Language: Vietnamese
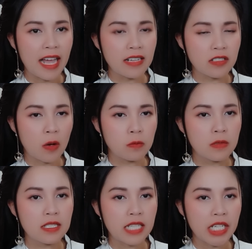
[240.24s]
tán xong
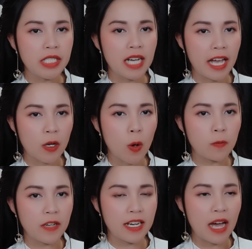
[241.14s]
sẽ đưa hài
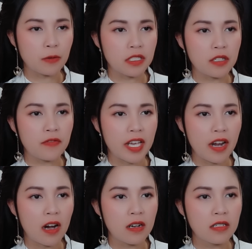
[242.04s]
cốt vị đạo sư về
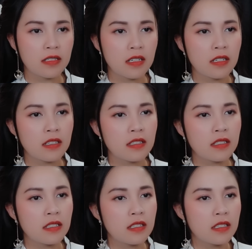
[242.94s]
đó.
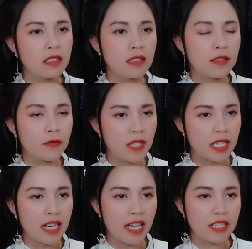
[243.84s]

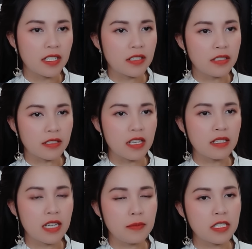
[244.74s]
Việc này rất được
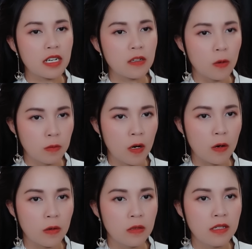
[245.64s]
dân Kim Sơn ủng
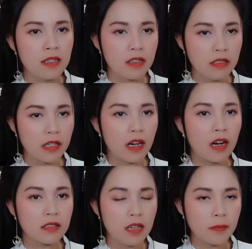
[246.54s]
hộ. Người
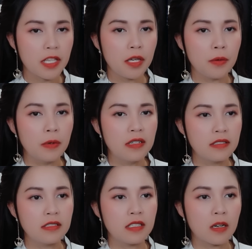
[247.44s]
có góp nhiều,
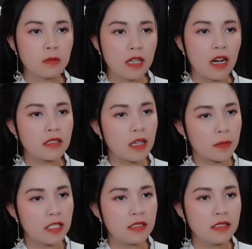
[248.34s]
người không có
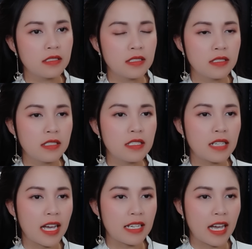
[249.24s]
góp ít, nhưng
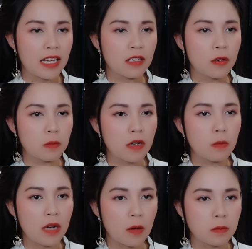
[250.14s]
ai ai cũng
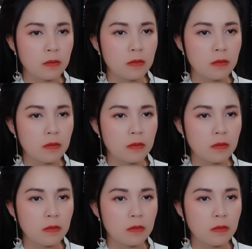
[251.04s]
đồng lòng.